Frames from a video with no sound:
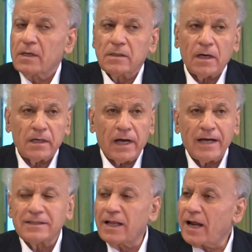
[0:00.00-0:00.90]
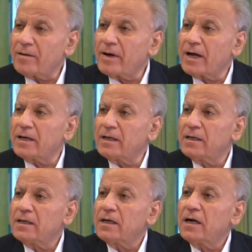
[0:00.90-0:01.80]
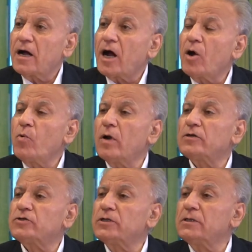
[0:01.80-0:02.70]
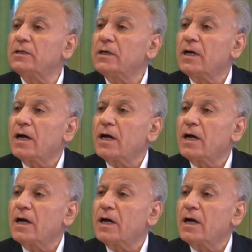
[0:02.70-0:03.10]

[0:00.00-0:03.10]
يعني حتى العمالة أول شيء